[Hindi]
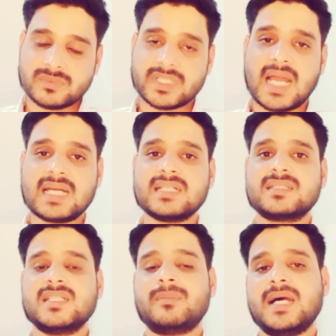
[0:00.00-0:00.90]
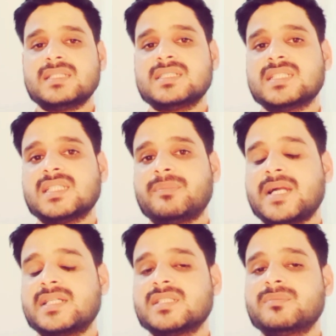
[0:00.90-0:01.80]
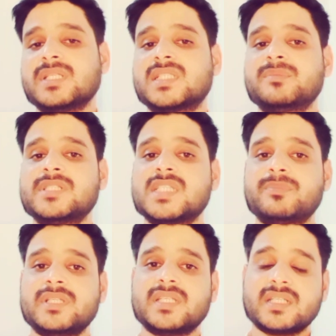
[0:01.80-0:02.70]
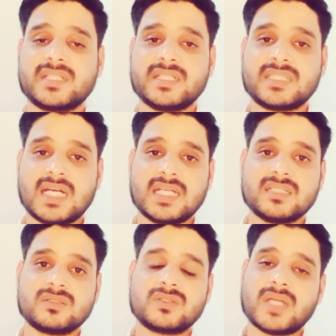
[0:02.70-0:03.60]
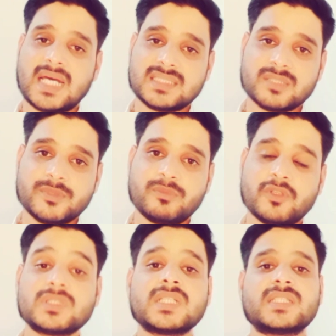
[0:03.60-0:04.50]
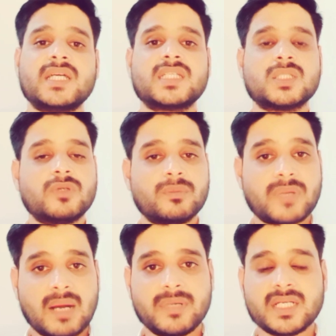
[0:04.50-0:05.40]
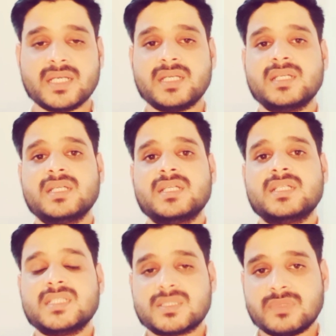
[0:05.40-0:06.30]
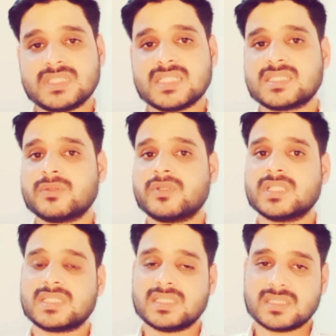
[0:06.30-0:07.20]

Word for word: रिहा कर दिया भारतीय जनता पार्टी बल्कि बीजेपी के एक नेता तो यहाँ तक भी बोल देते हैं कि वह ब्राह्मण हैं इस वजह से वह